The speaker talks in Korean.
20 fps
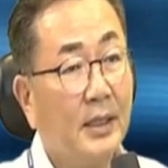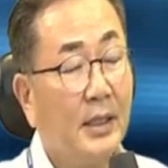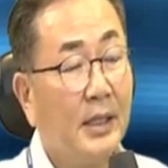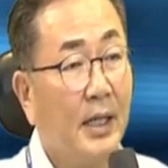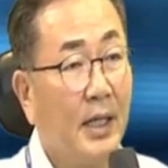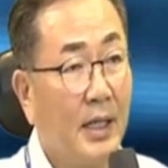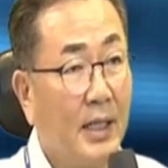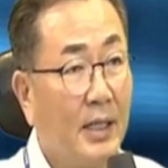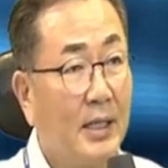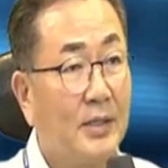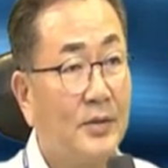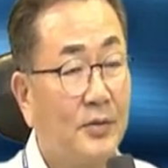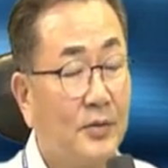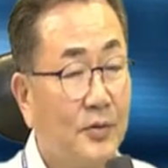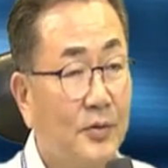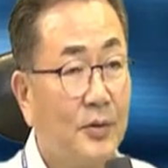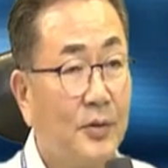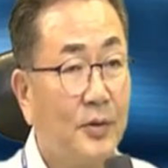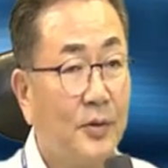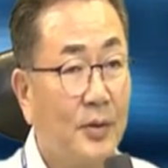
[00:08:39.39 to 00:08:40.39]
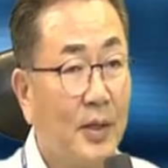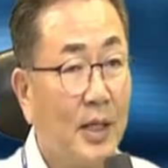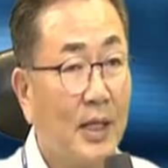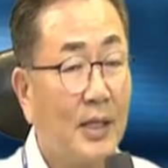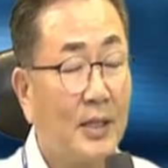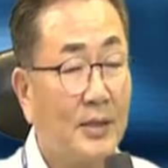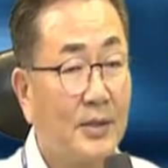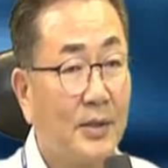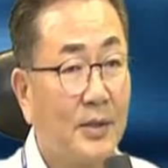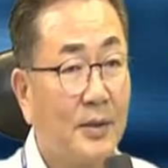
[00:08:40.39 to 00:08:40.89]
AR 스튜디오로
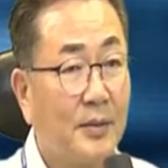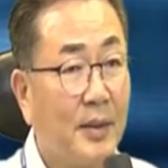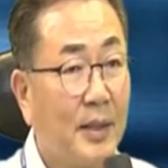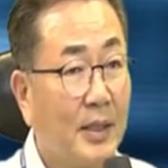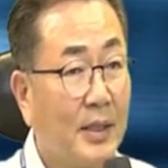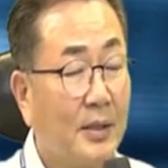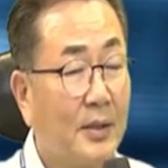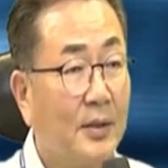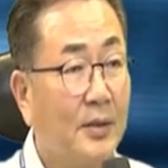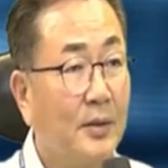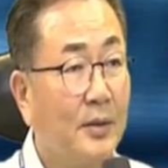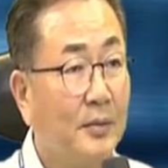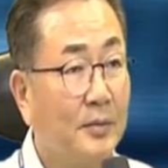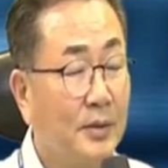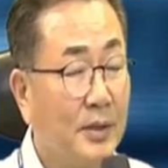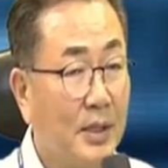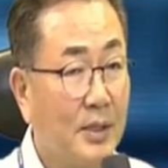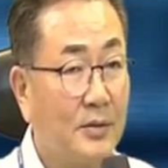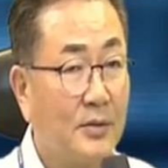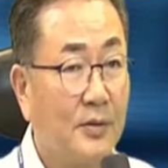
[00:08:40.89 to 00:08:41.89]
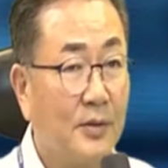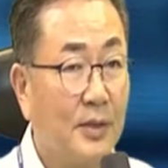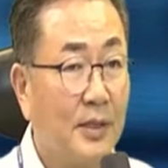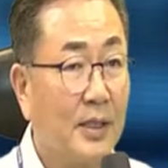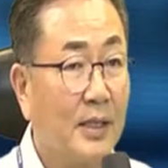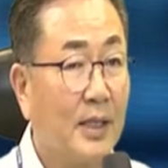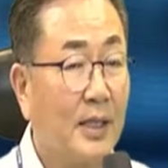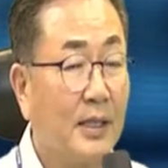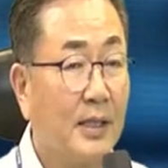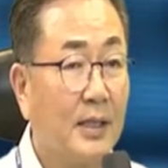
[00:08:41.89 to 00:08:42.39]
아까처럼 하는 거 VR 스튜디오 이렇게
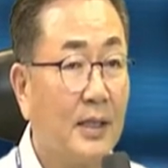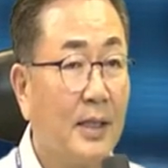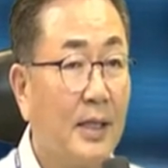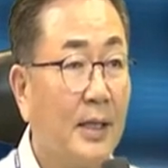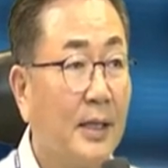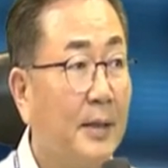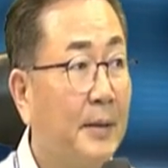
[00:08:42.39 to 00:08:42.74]
되는데